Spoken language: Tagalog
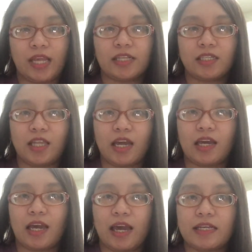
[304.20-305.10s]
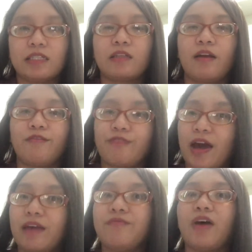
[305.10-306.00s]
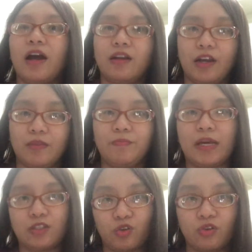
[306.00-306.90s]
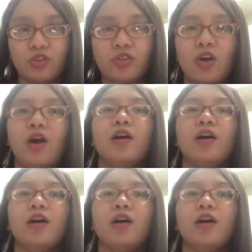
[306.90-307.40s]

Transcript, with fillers: testing is 500 pesos.